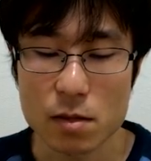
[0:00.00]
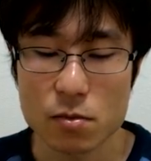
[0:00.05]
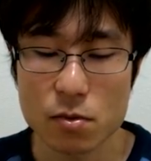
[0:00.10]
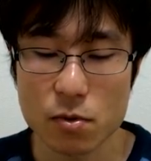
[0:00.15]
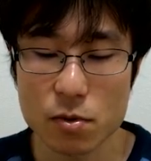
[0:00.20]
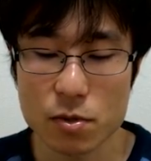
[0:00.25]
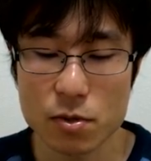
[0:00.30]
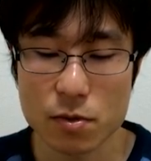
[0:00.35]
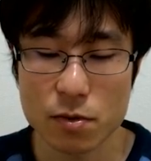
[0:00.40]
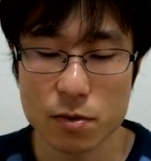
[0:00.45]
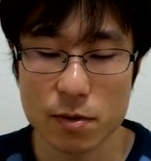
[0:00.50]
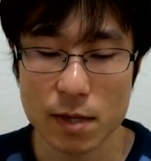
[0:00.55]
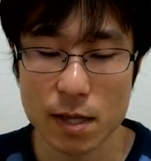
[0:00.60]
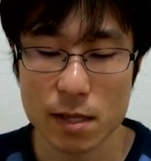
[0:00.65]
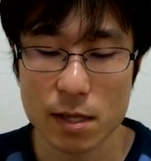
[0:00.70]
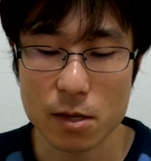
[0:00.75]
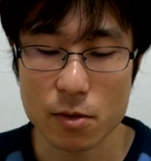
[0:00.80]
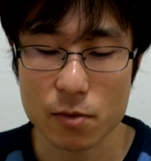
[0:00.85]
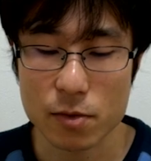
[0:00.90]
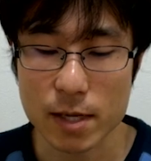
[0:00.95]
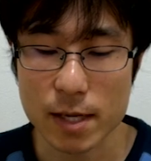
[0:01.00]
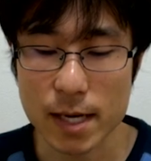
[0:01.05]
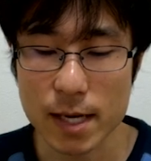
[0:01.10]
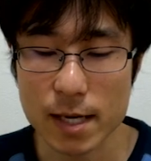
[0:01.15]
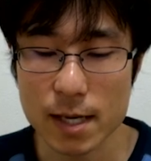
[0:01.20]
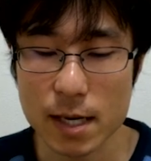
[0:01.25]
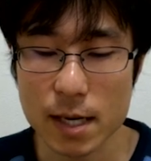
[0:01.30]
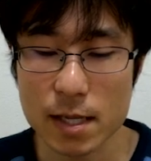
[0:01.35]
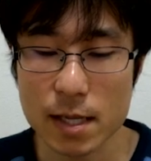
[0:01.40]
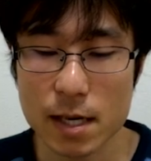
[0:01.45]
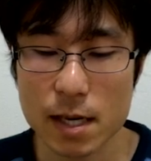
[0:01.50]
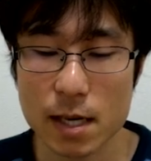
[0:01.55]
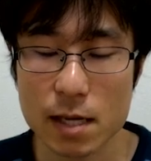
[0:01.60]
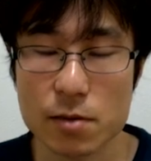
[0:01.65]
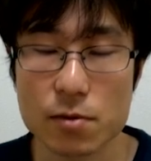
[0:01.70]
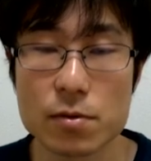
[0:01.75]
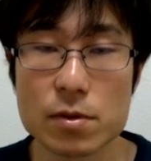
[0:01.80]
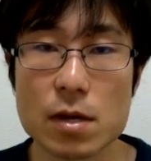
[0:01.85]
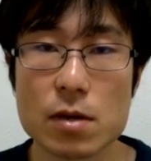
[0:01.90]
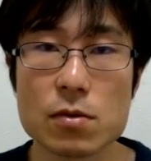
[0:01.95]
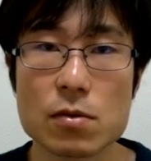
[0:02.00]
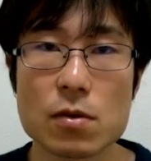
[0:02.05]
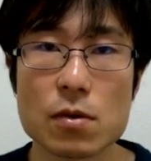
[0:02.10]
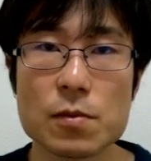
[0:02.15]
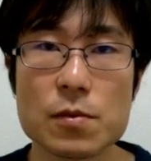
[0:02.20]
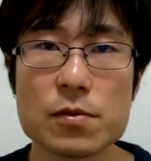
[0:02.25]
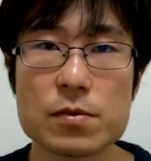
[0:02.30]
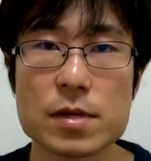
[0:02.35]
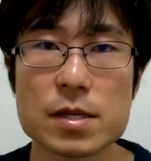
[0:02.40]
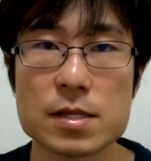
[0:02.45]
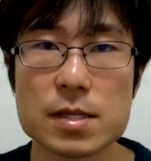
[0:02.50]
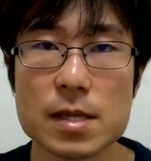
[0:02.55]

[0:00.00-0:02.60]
どういうことなんだろうって考えながら読んでると思うんです